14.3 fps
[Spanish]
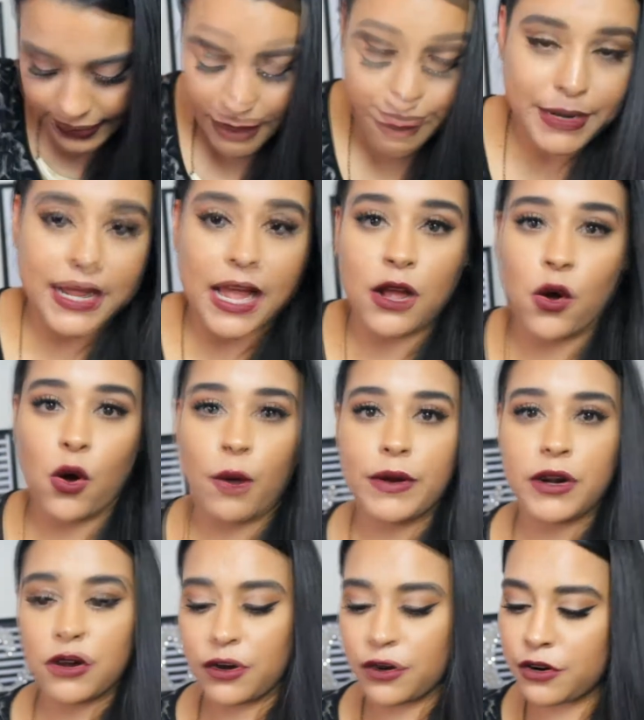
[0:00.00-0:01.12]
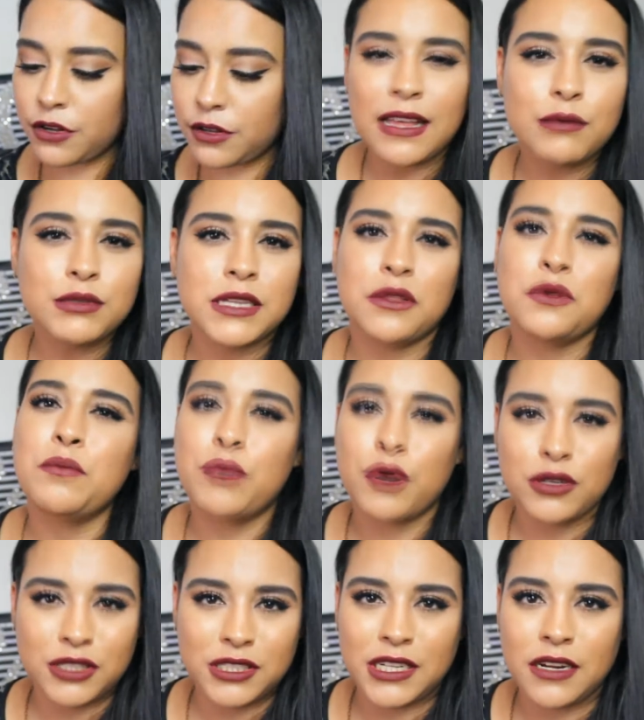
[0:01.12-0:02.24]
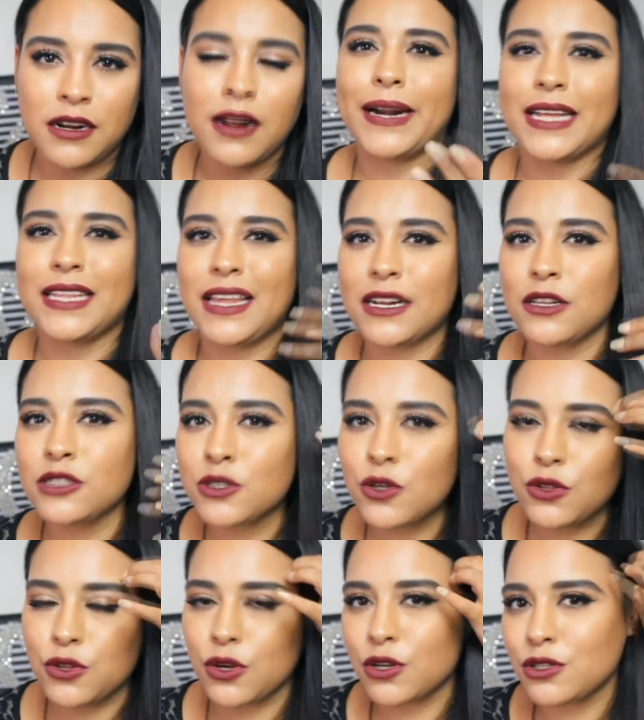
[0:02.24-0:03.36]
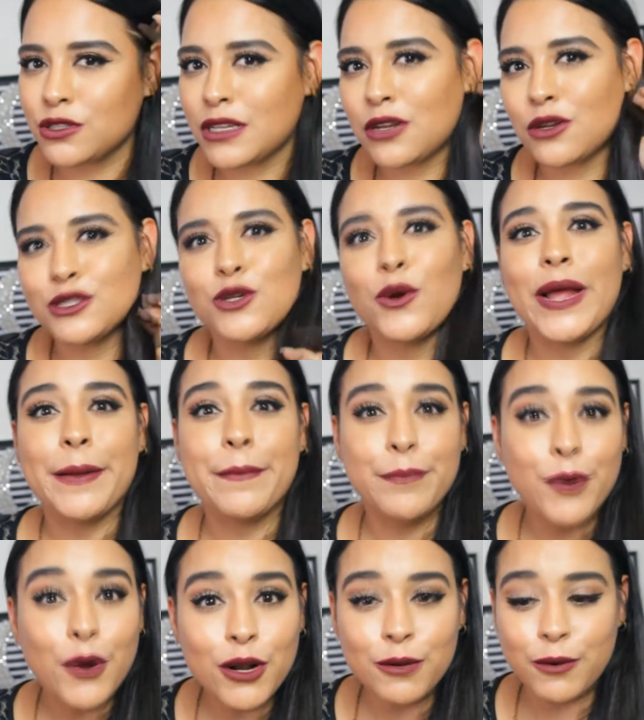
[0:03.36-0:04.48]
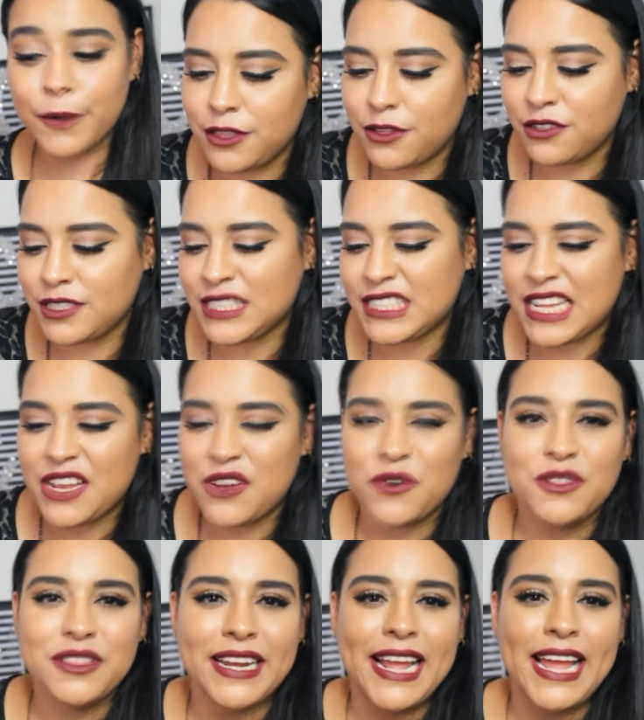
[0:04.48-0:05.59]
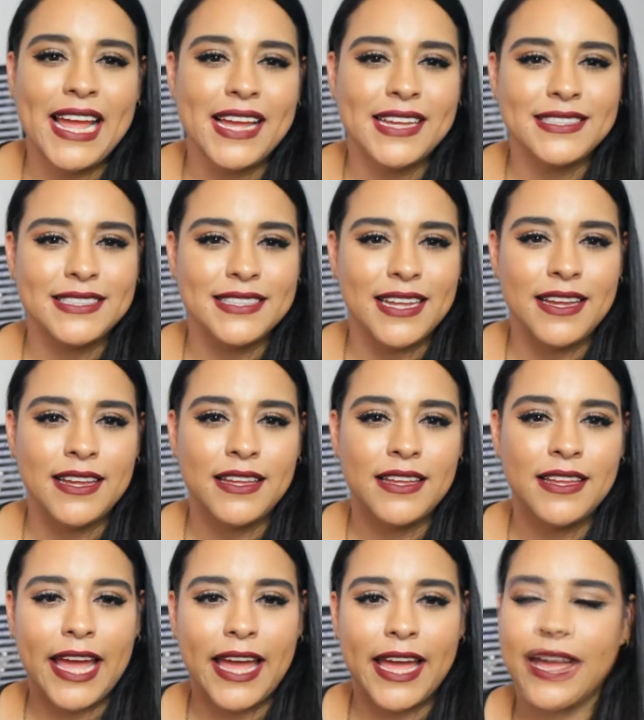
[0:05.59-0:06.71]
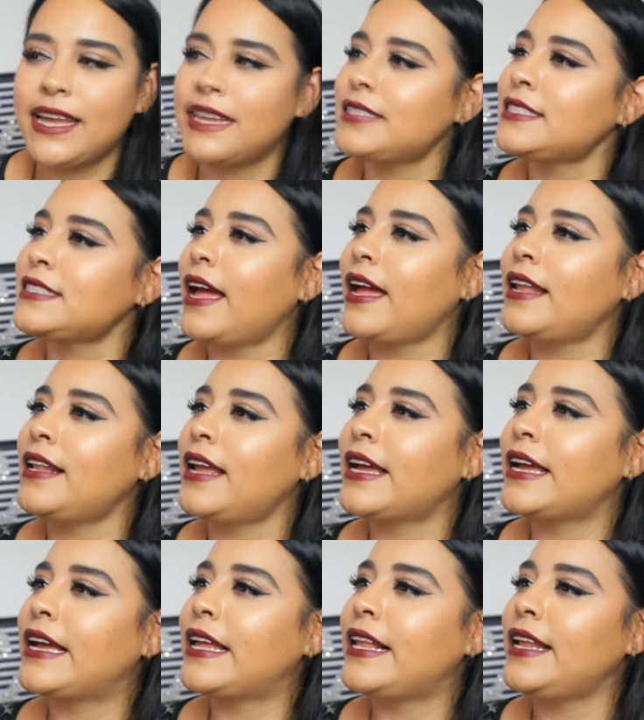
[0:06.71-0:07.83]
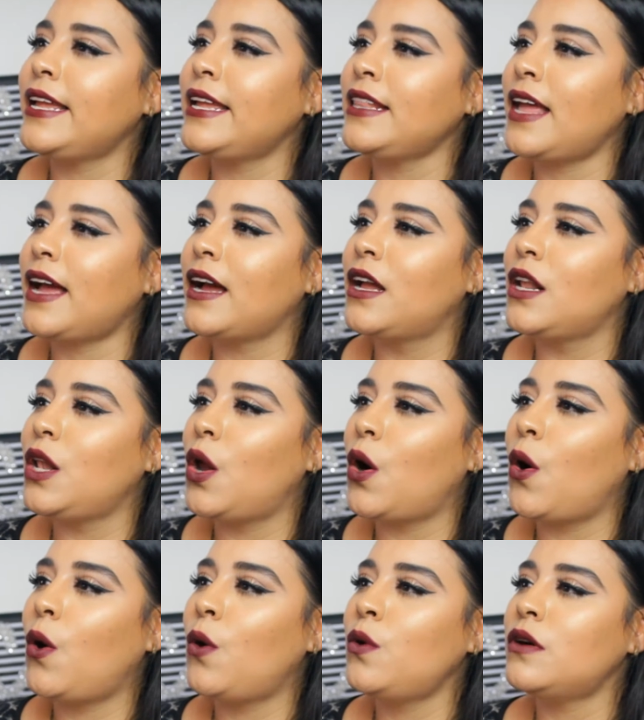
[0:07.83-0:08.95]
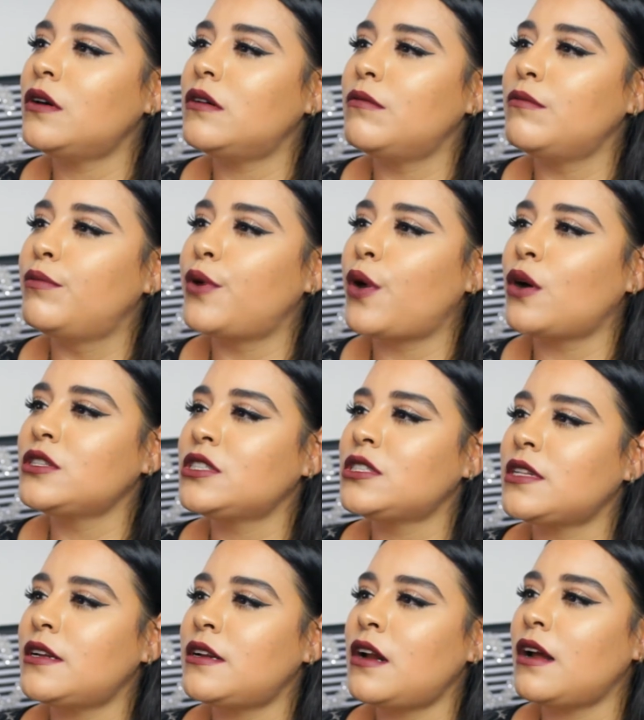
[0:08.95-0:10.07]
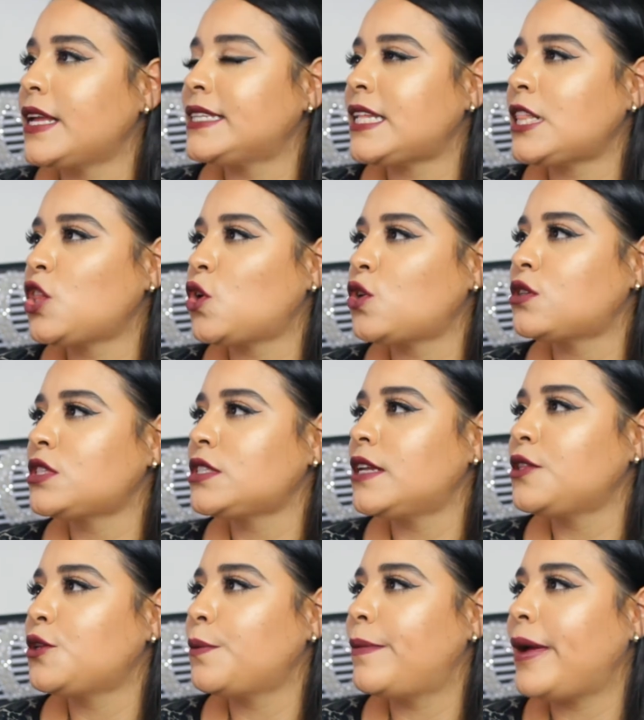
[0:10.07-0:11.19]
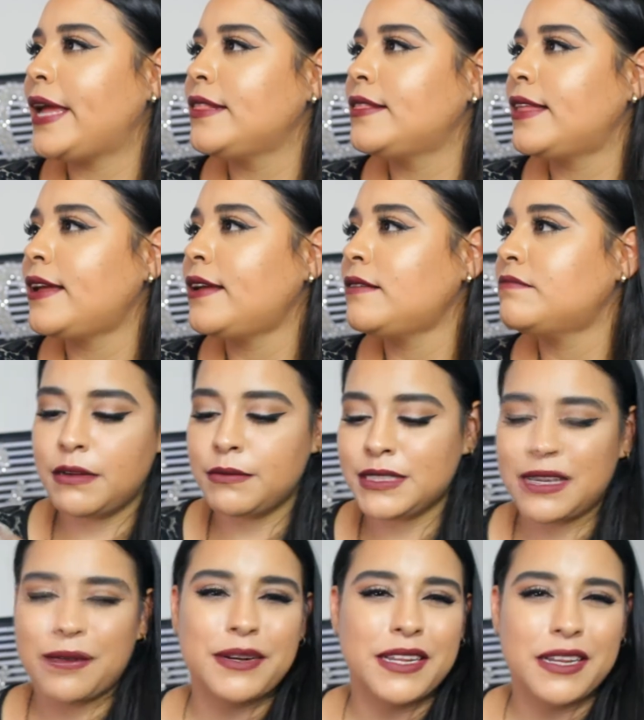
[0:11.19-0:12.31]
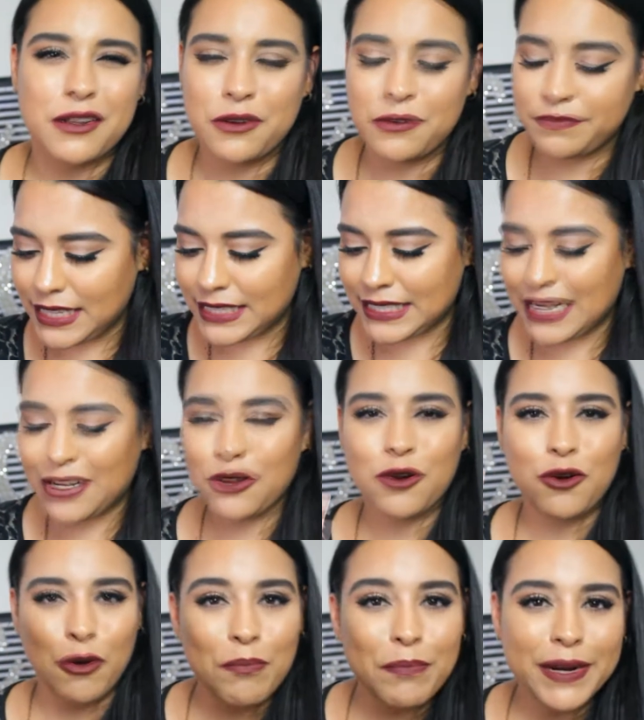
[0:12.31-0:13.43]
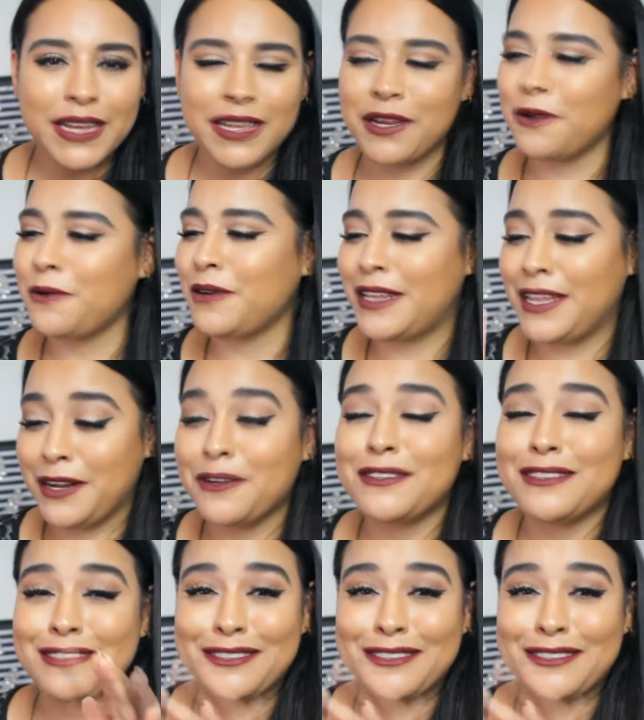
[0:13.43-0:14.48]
de la marca CoverGirl andaba buscando un bronzer para darlos con Tornos del rostro en polvo. Entonces encontré este que es el Clean Glow Bronzer. Es el tono 120. Vamos a abrirlo. Desde que lo compré quiero, quiero